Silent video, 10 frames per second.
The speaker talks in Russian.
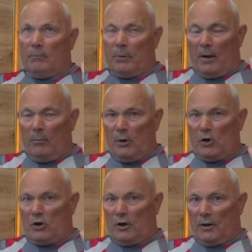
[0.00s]

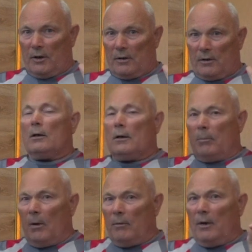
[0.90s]
промышленность
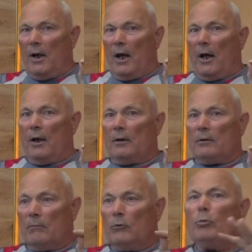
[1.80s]

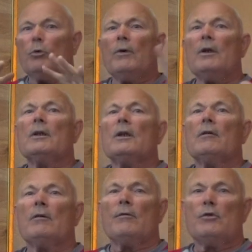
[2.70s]
добавляет, ну, буквально
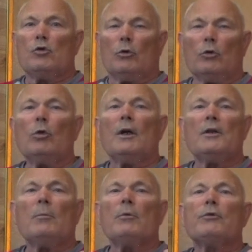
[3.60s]
таки во все, ну,
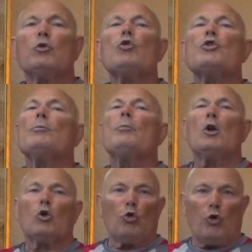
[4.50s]
хотя бы в то же
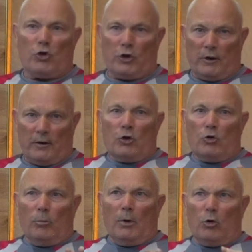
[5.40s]
мороженое,
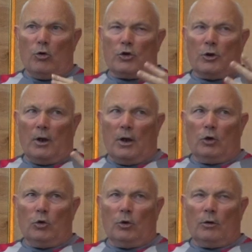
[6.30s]
что мороженое,
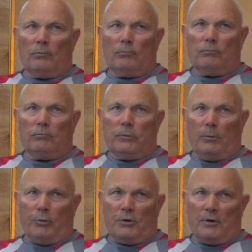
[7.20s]
оно,
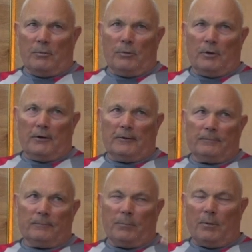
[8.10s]
допустим, э,
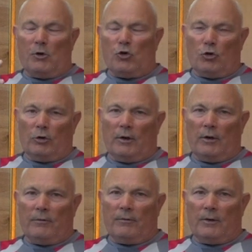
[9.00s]

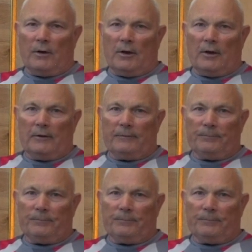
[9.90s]
помещенное в